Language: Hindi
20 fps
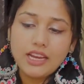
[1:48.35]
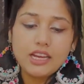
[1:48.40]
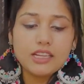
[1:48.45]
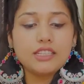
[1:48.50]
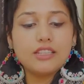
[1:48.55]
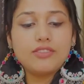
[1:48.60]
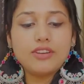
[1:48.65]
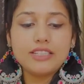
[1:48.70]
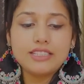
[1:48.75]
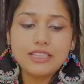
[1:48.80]

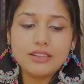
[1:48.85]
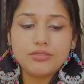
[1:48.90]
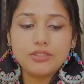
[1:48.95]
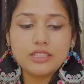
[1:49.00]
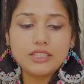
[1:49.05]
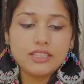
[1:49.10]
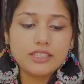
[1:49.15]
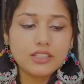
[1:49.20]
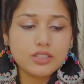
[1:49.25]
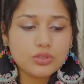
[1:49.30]
अदरवाइज
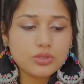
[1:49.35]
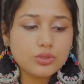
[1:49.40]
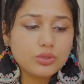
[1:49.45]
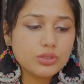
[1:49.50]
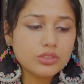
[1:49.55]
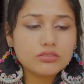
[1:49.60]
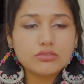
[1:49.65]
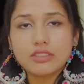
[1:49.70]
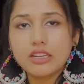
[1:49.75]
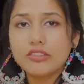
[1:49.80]
एवरीथिंग इज़
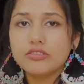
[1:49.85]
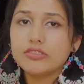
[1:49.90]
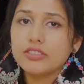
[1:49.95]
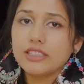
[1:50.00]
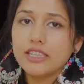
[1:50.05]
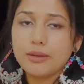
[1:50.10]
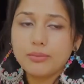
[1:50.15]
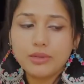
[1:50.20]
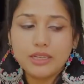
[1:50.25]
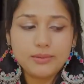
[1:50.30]
गुड
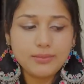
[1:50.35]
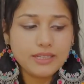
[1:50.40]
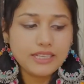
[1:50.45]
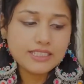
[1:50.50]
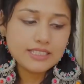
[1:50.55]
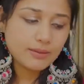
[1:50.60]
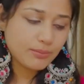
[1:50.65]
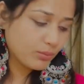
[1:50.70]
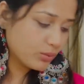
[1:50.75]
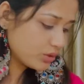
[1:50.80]
कंफर्टेबल भी है
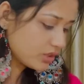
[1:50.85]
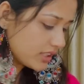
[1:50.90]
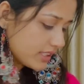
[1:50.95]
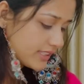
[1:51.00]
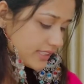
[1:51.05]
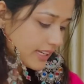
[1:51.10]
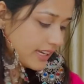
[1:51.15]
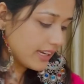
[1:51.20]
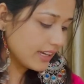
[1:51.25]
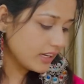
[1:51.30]
सब कुछ
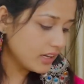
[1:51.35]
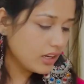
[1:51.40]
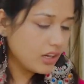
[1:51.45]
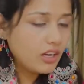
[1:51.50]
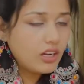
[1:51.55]
अच्छा है